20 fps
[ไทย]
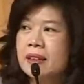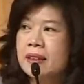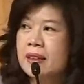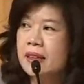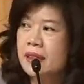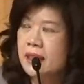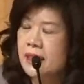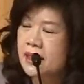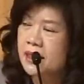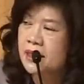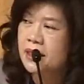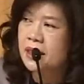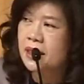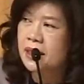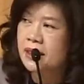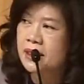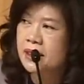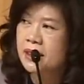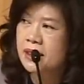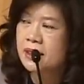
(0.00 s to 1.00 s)
สิ่งที่จะเกิ
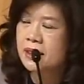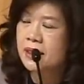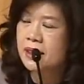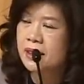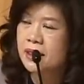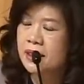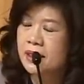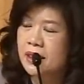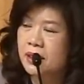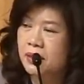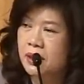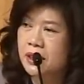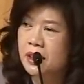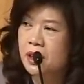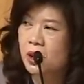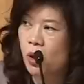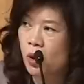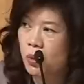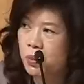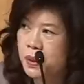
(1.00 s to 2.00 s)
ดขึ้นก็คือในวัน
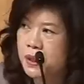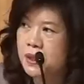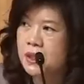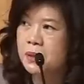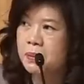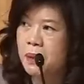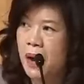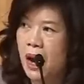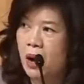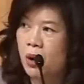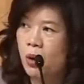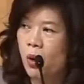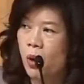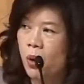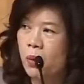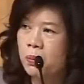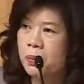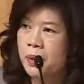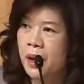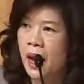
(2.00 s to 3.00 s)
ที่6พฤษภาค
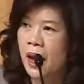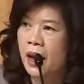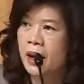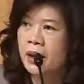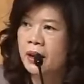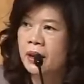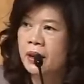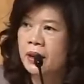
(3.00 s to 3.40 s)
มเนี่ย